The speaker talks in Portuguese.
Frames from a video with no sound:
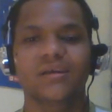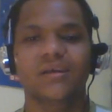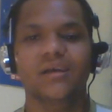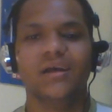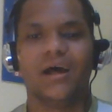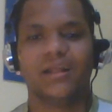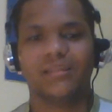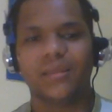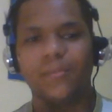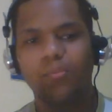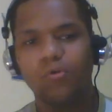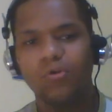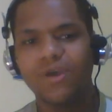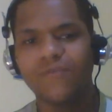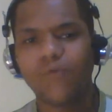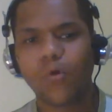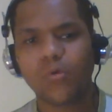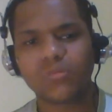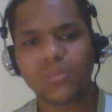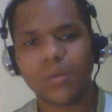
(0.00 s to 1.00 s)
Até porque
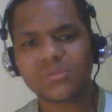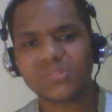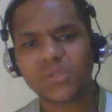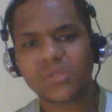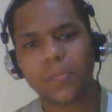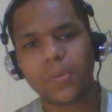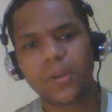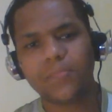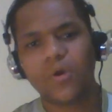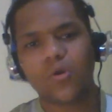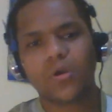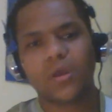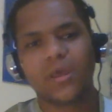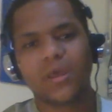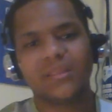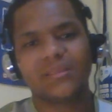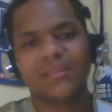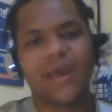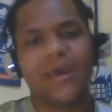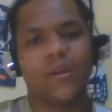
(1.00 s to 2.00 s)
voltemos ao primeiro
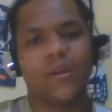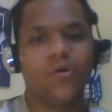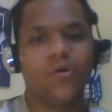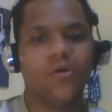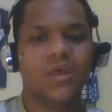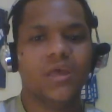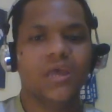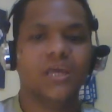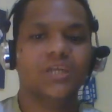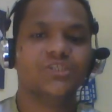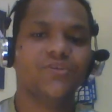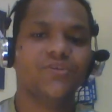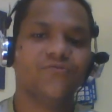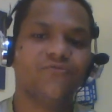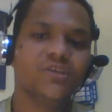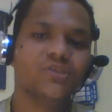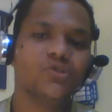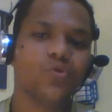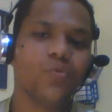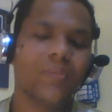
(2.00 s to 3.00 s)
critério
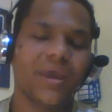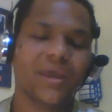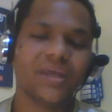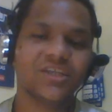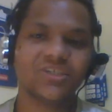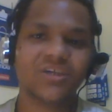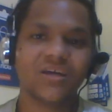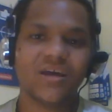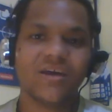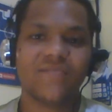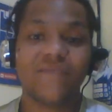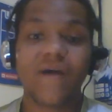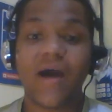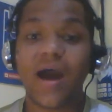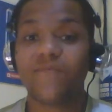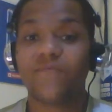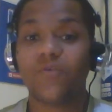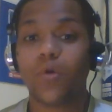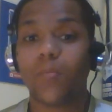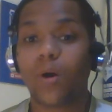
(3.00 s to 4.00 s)
dificilmente vai
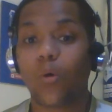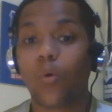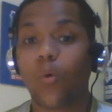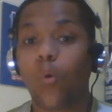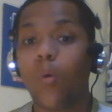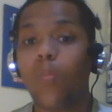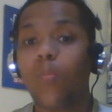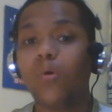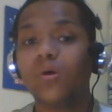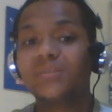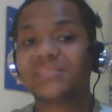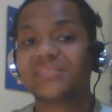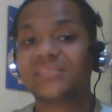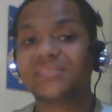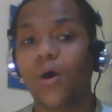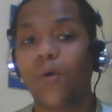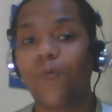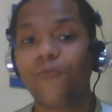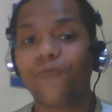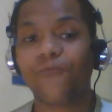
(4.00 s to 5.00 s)
haver uma
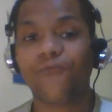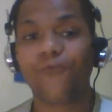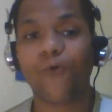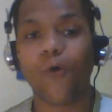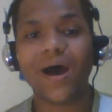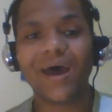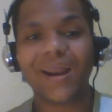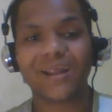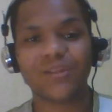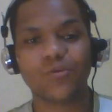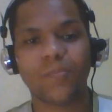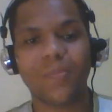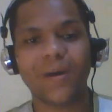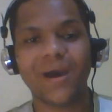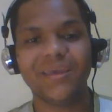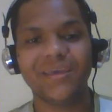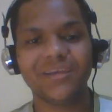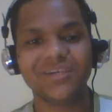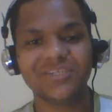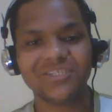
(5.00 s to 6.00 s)
comoção fora do
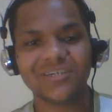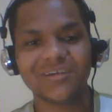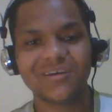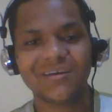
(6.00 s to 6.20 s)
país,